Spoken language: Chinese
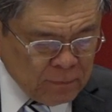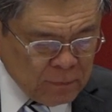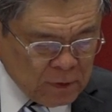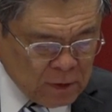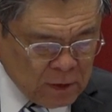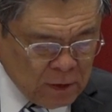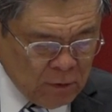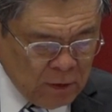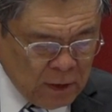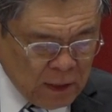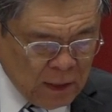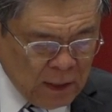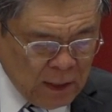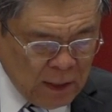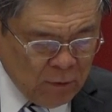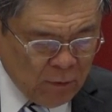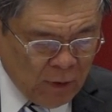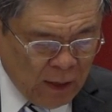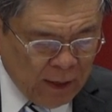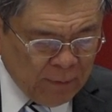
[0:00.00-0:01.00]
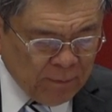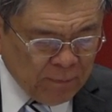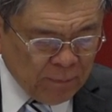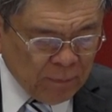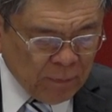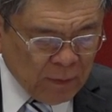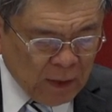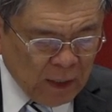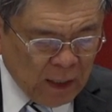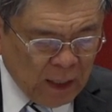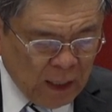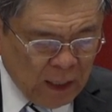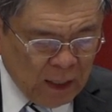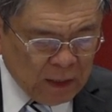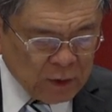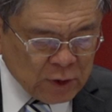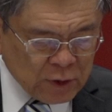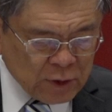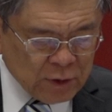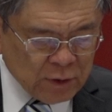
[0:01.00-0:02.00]
只有一个例外，啊
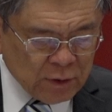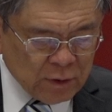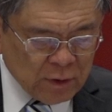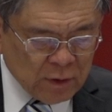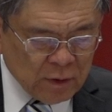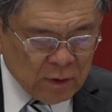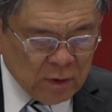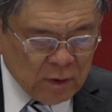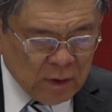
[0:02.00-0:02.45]
是